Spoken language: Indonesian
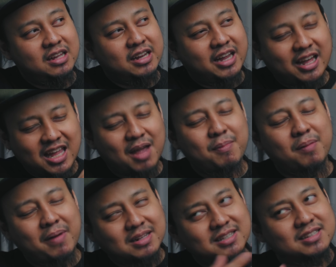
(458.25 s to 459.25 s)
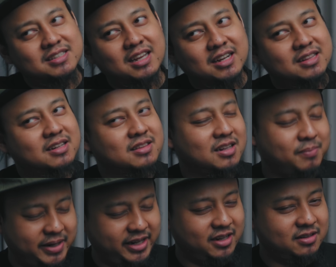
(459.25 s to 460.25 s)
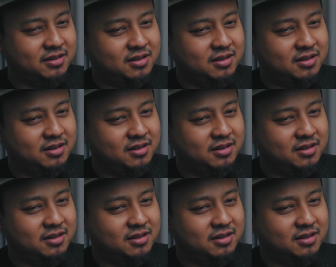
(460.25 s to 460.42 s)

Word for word: kayaknya emang make sense-nya ke 13 mini